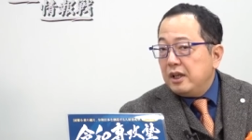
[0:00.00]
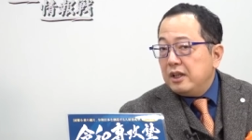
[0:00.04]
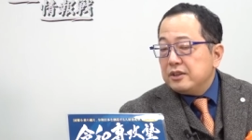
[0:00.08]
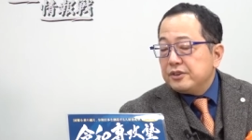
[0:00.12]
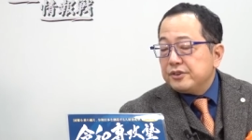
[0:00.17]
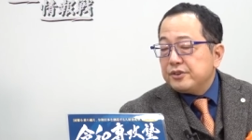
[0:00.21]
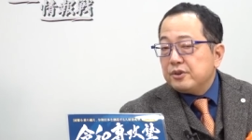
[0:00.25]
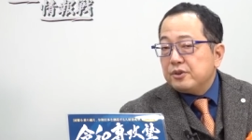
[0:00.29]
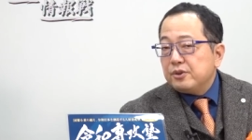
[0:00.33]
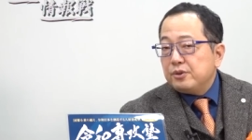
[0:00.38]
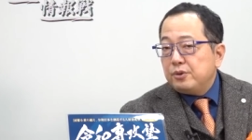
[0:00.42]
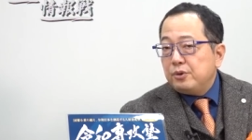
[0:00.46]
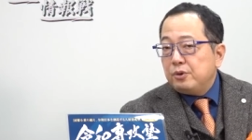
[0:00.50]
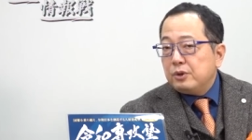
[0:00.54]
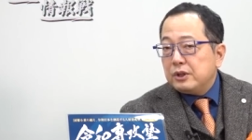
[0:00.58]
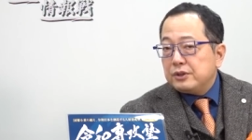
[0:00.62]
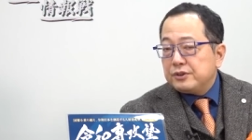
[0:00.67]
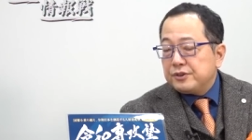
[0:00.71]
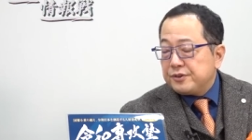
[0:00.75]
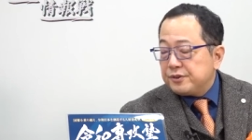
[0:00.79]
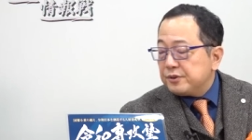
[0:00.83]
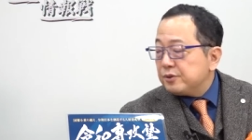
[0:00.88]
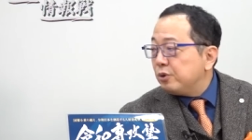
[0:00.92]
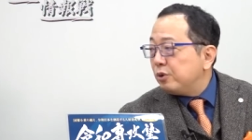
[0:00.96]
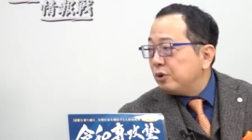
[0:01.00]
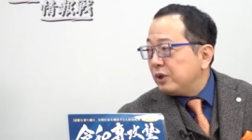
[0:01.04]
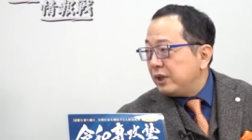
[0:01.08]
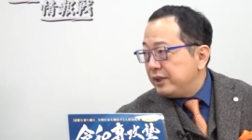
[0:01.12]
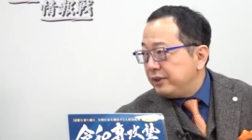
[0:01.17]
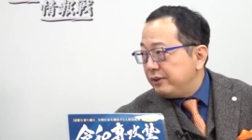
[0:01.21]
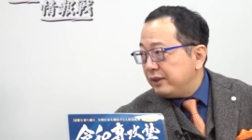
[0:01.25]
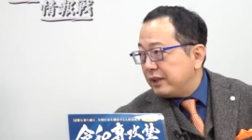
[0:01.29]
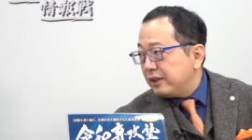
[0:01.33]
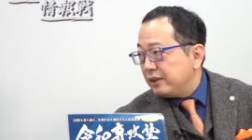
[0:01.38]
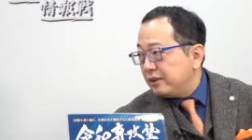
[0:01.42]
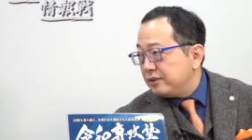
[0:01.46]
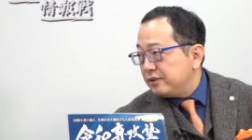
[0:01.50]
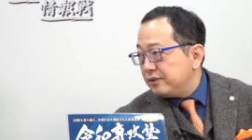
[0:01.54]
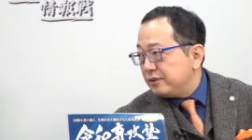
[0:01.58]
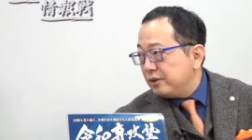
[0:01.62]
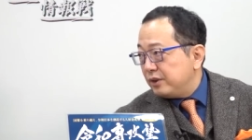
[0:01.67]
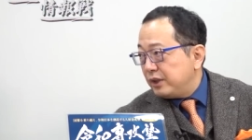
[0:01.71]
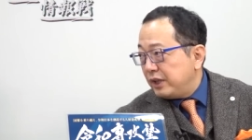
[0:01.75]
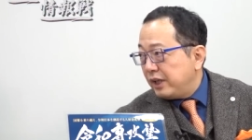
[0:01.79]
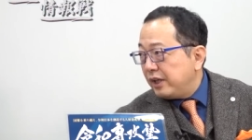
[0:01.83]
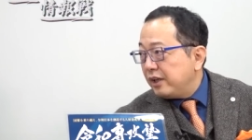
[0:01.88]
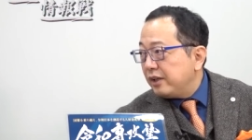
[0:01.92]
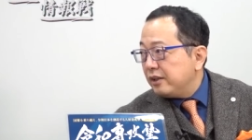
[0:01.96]
その方が都合がいいわけです
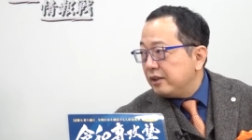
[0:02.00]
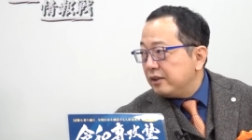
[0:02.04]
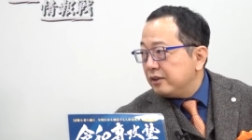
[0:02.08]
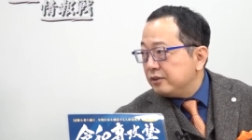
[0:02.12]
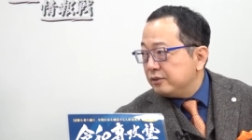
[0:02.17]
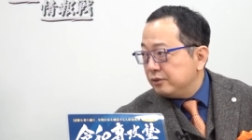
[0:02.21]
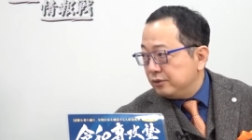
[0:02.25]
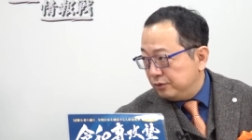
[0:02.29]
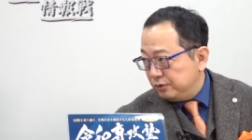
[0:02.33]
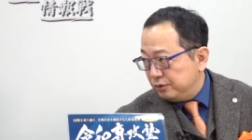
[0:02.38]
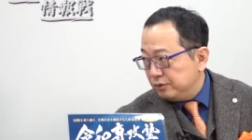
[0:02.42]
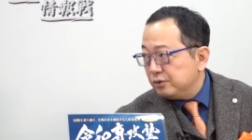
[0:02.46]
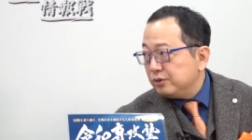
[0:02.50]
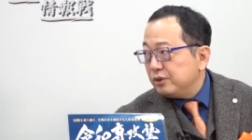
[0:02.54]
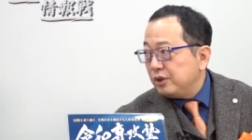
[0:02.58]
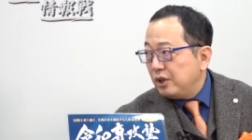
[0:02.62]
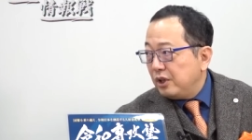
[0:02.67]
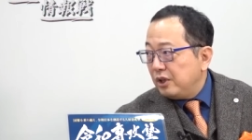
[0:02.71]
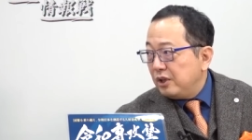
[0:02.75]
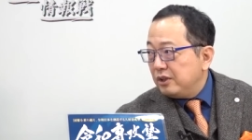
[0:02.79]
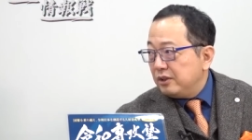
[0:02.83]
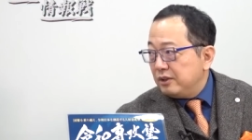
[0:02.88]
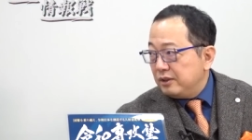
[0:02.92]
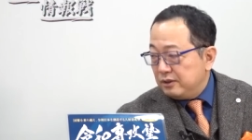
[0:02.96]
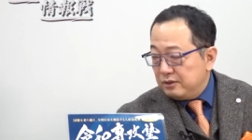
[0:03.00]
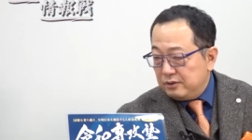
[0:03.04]
ね。そうですね。はい。